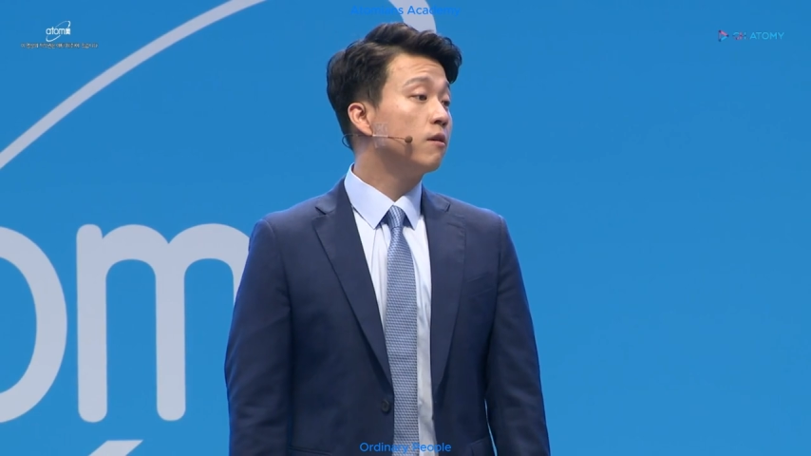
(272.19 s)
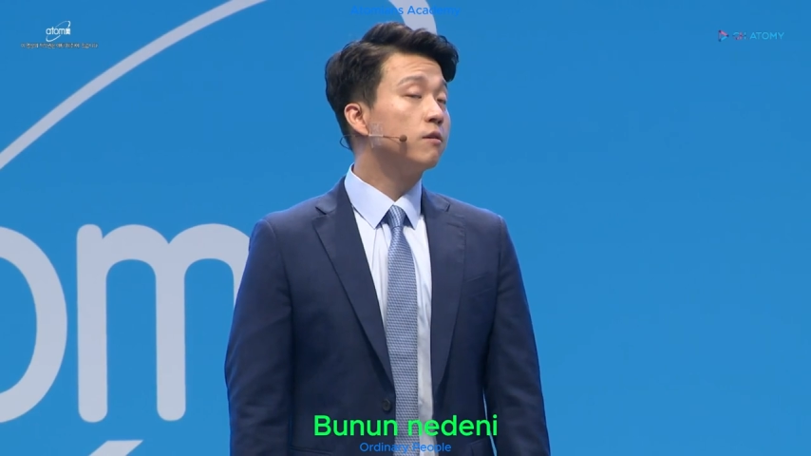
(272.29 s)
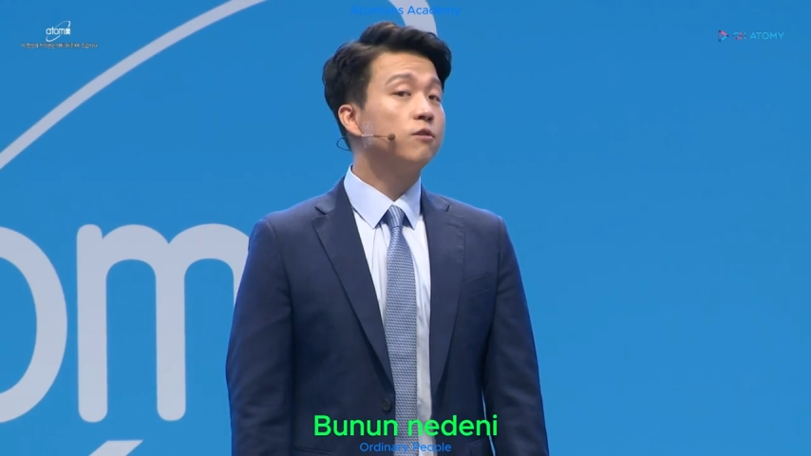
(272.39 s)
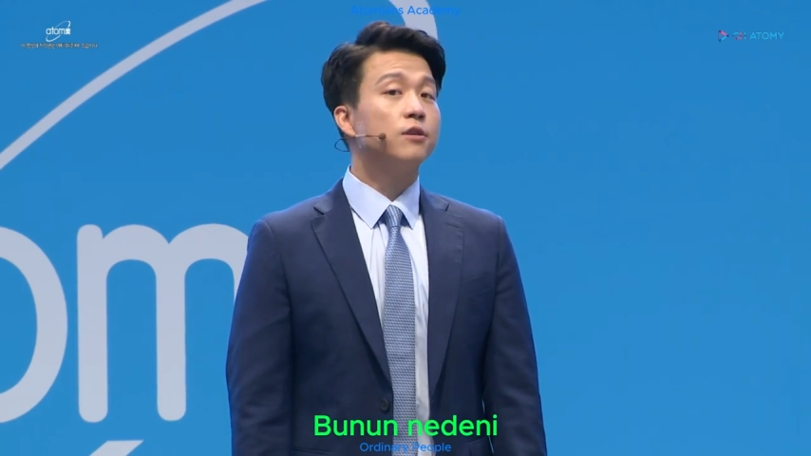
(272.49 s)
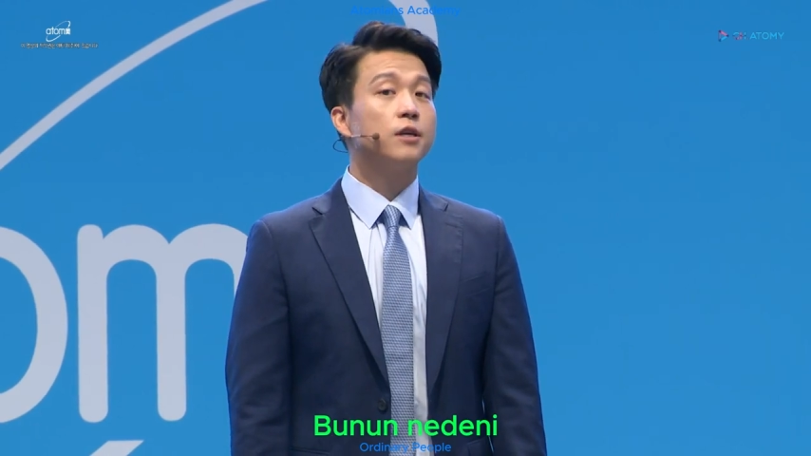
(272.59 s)

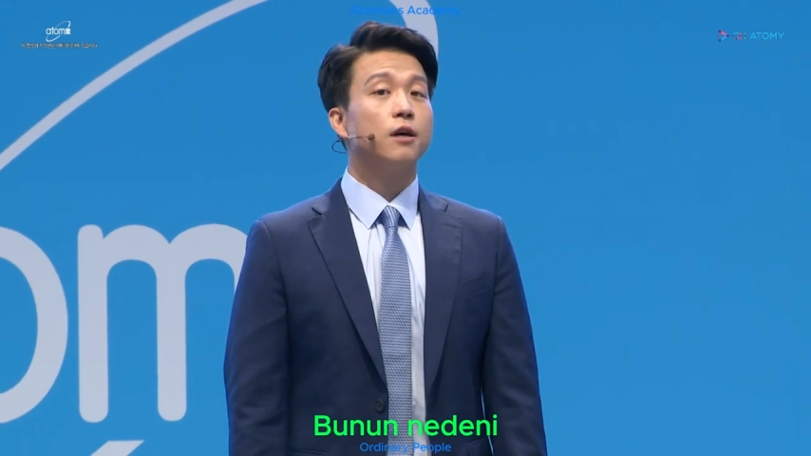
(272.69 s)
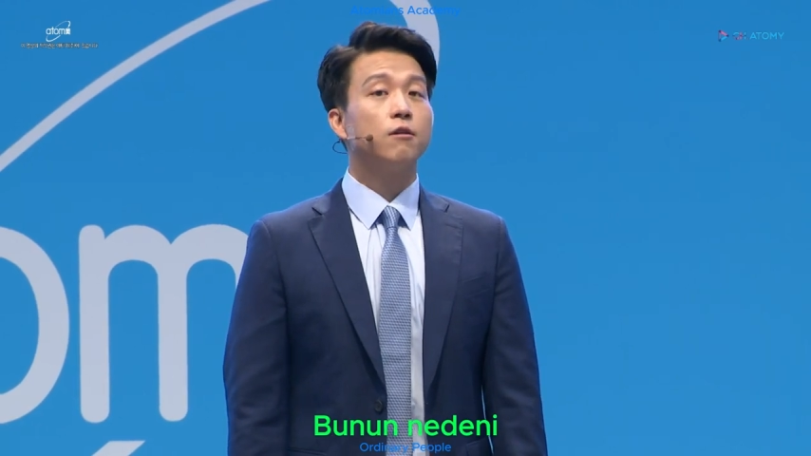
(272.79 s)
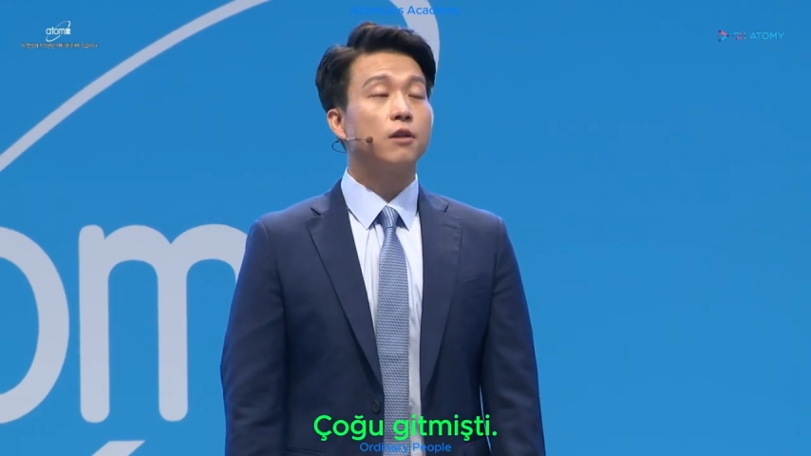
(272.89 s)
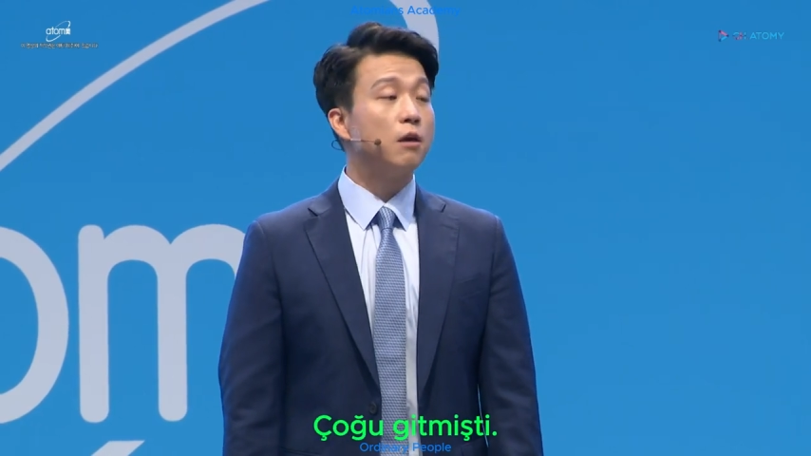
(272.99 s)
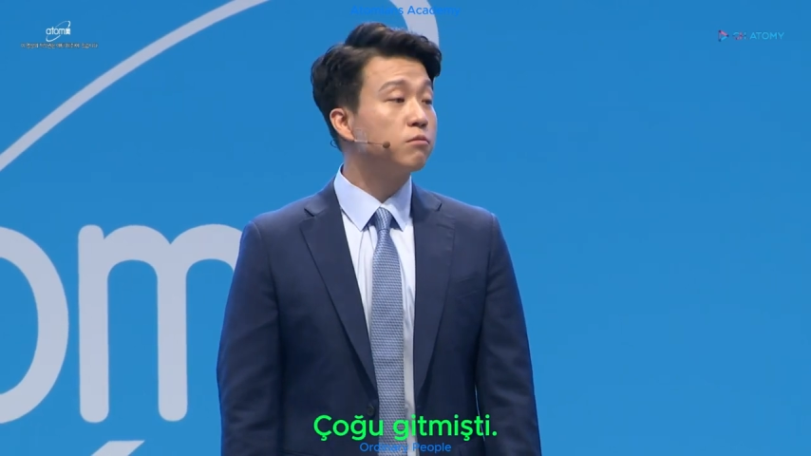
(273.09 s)
그러니까요,
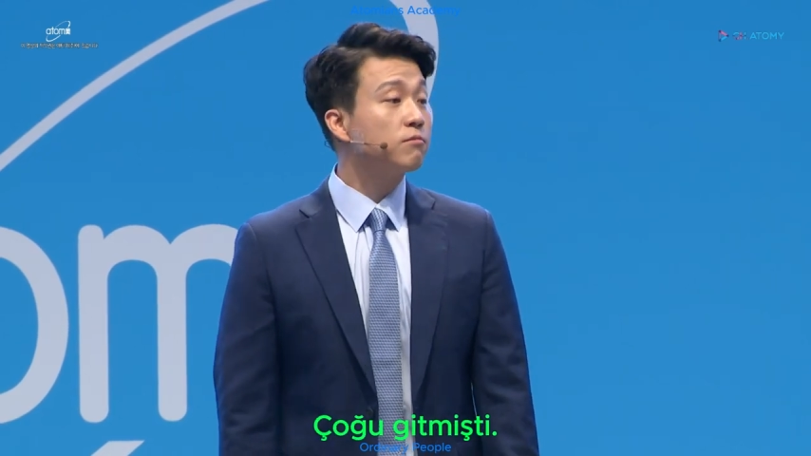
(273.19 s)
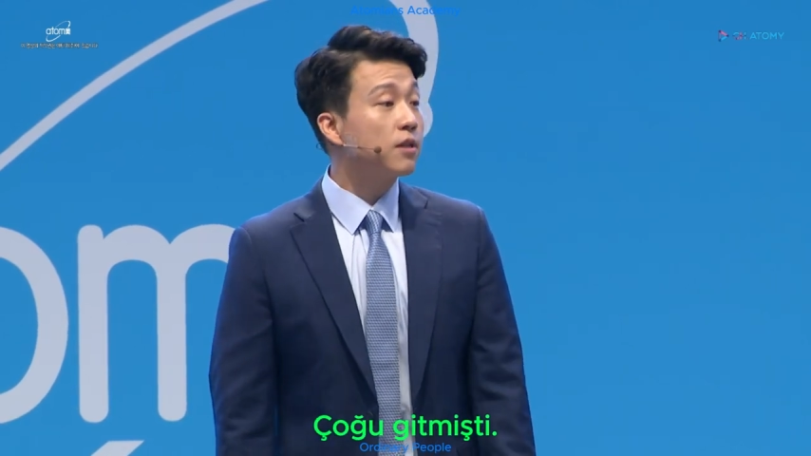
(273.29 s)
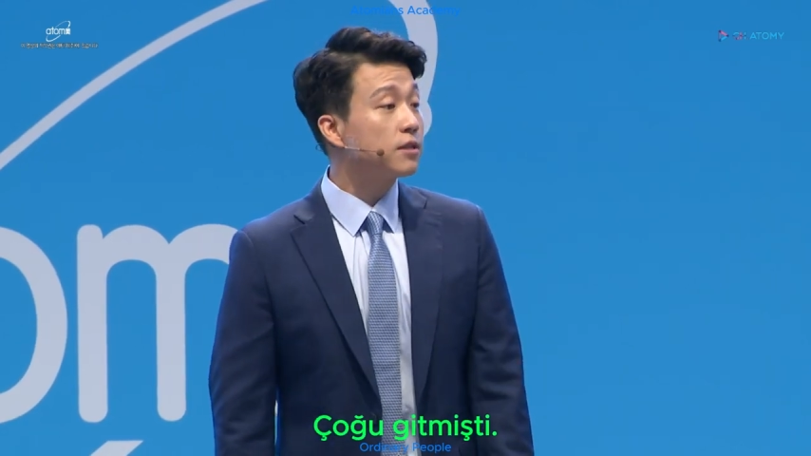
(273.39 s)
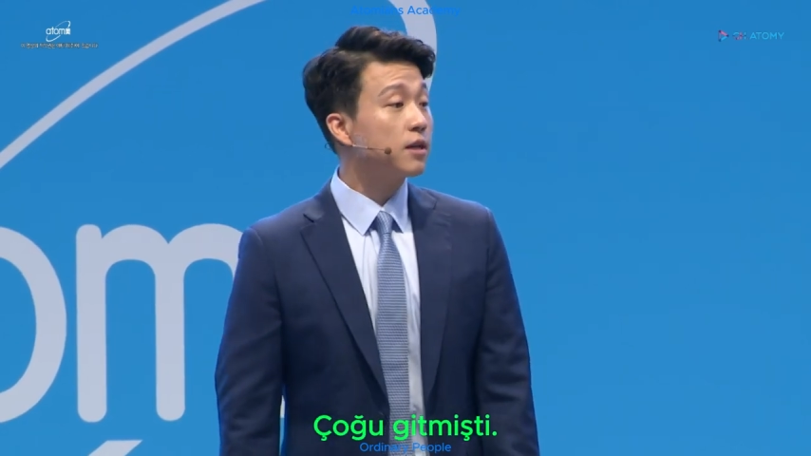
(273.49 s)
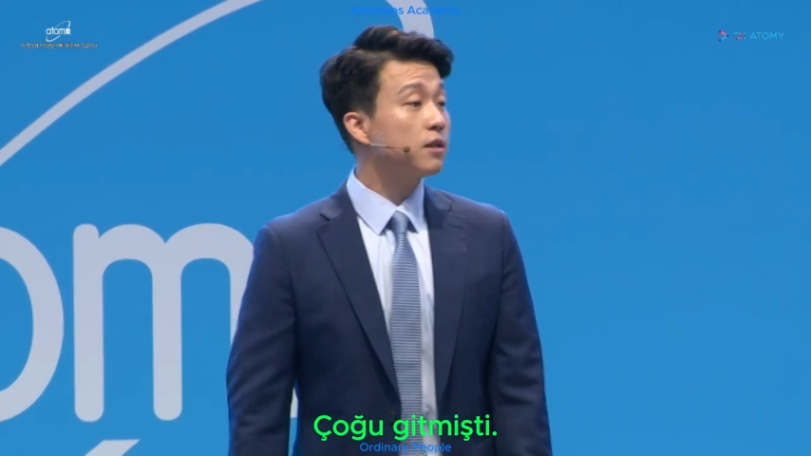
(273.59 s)
대부분
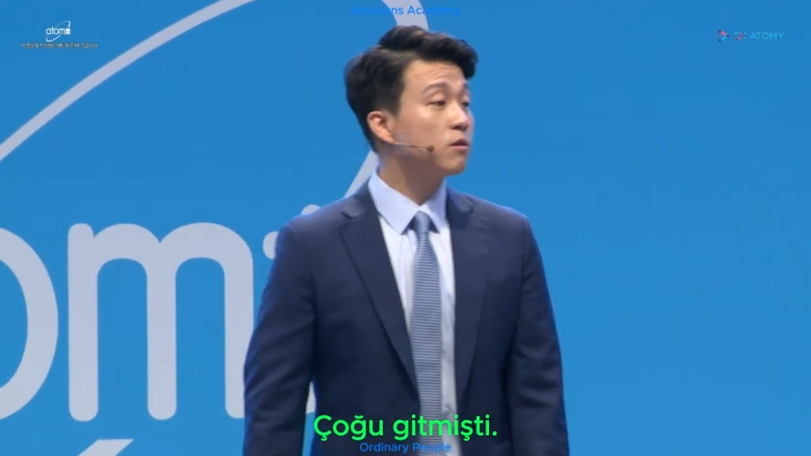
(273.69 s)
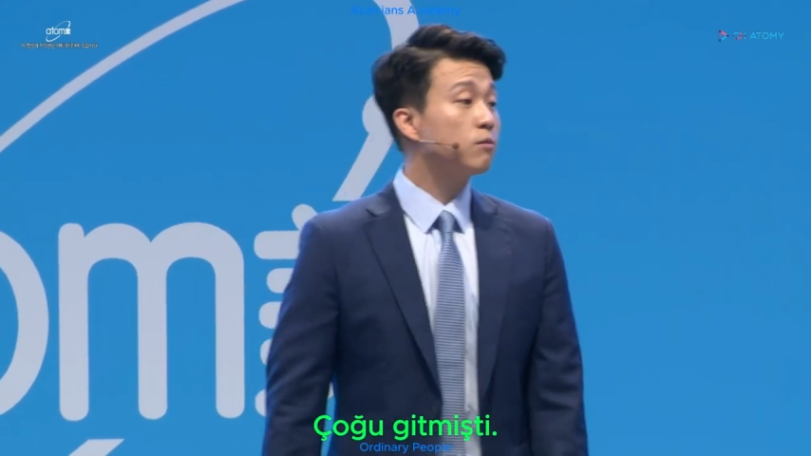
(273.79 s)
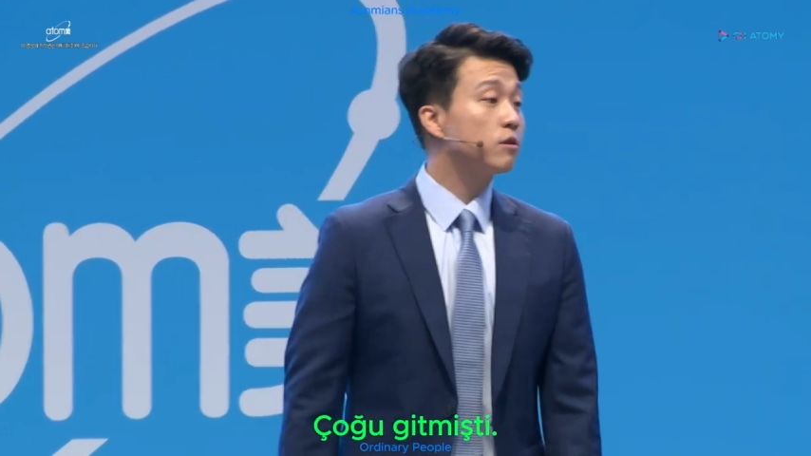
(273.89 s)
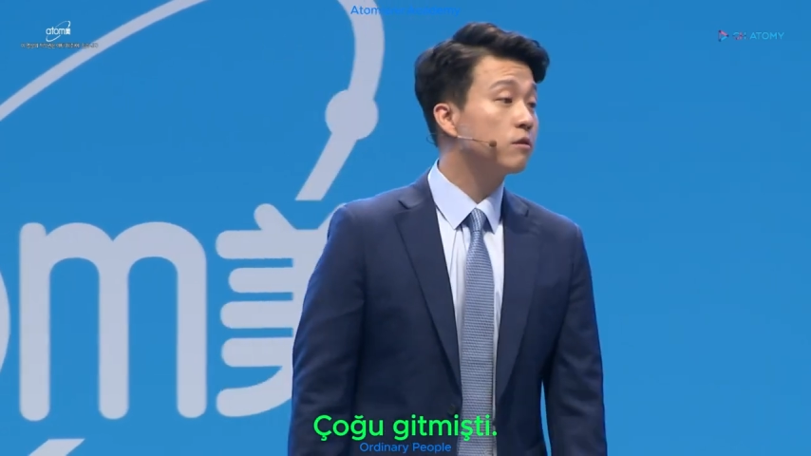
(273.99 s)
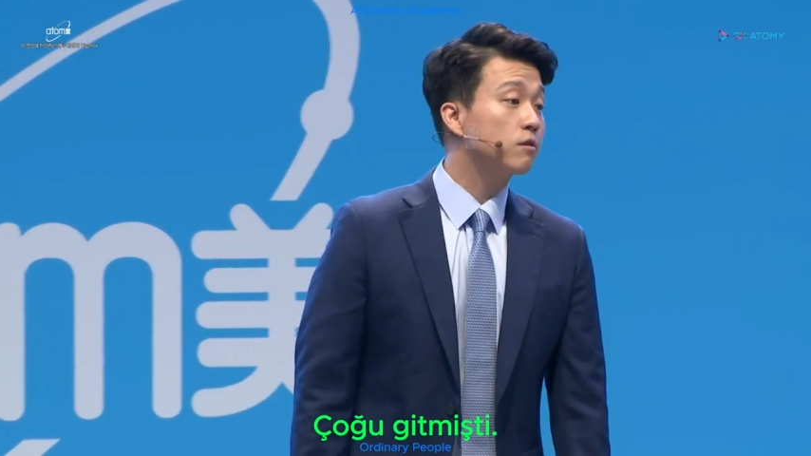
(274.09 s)
다
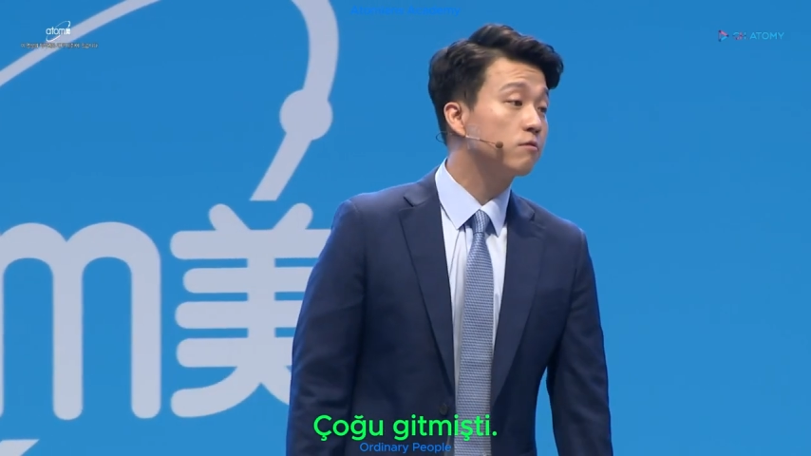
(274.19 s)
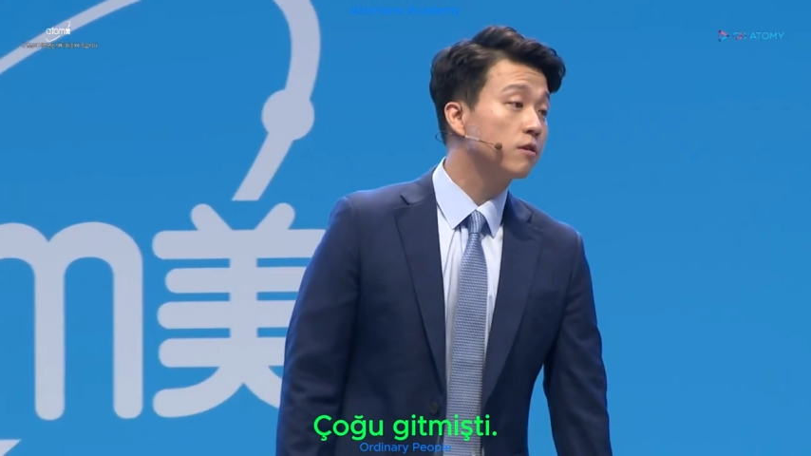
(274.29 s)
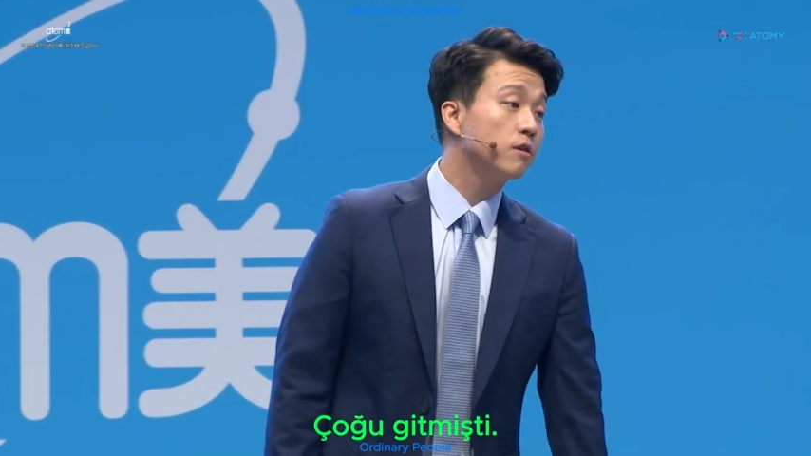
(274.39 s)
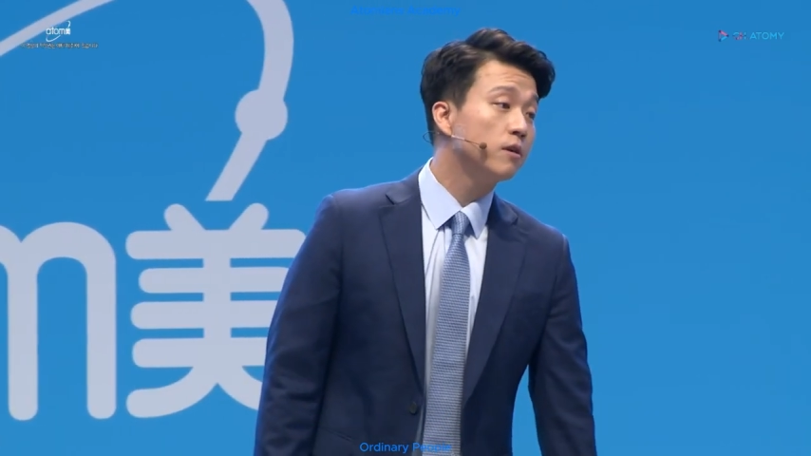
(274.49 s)
사라져버리더라고요.